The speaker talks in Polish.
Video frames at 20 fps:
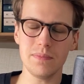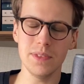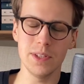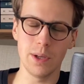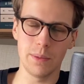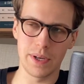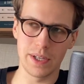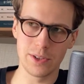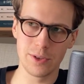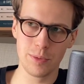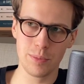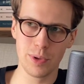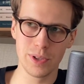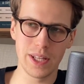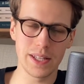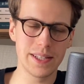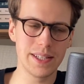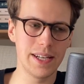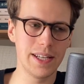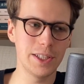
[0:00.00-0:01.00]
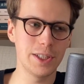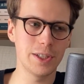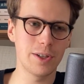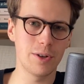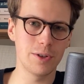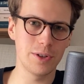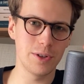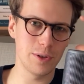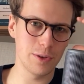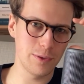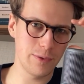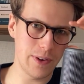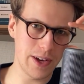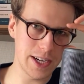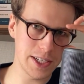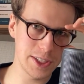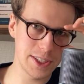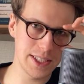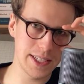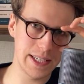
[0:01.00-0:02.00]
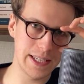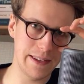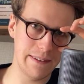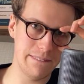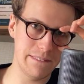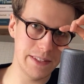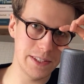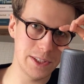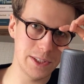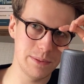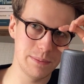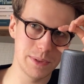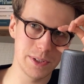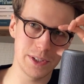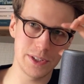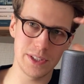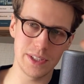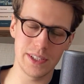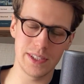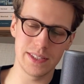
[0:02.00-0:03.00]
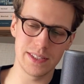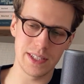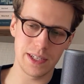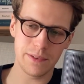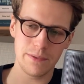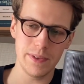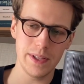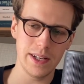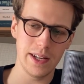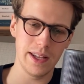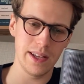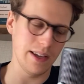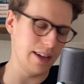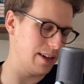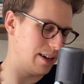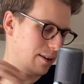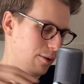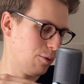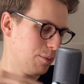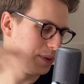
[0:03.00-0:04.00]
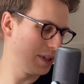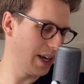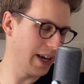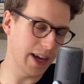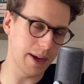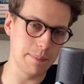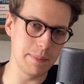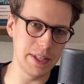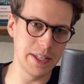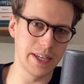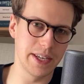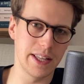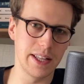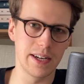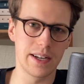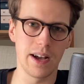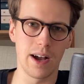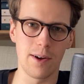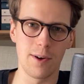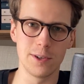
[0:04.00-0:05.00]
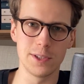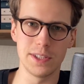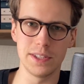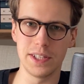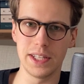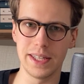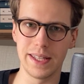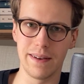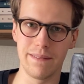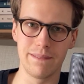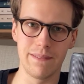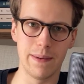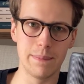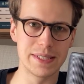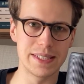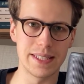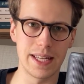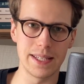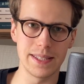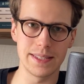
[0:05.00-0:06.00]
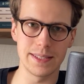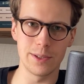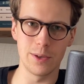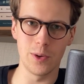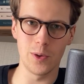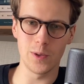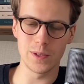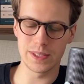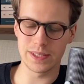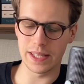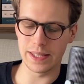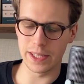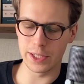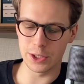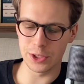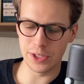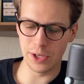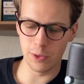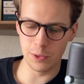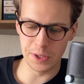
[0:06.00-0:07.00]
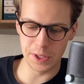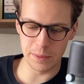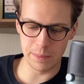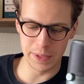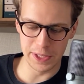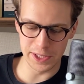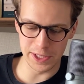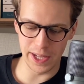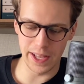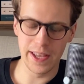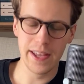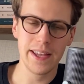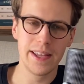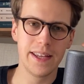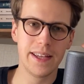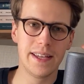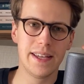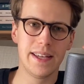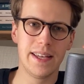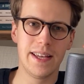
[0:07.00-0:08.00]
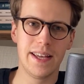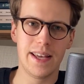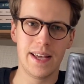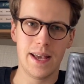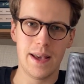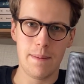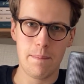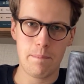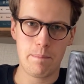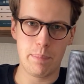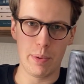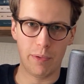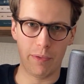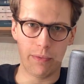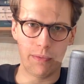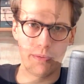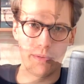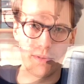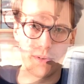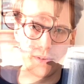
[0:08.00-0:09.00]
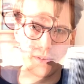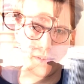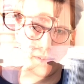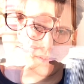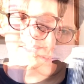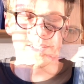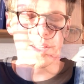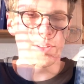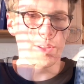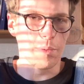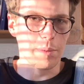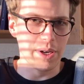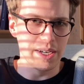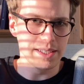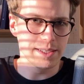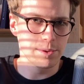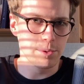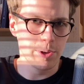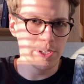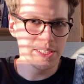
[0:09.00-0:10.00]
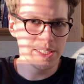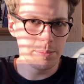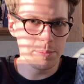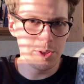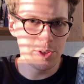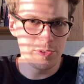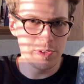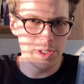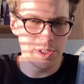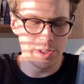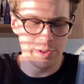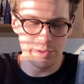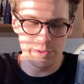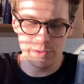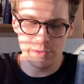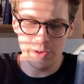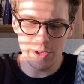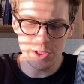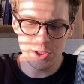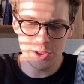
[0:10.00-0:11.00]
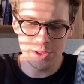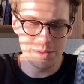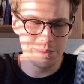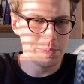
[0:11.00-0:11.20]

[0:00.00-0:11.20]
Dobra, to by było na tyle, jeśli chodzi o otwarcie. Widzimy się za chwilę, a u mnie jak minie kilka godzin i dam wam znać, co ostatecznie o nich myślę. Puf. No dobra, słońce mi świeci w twarz.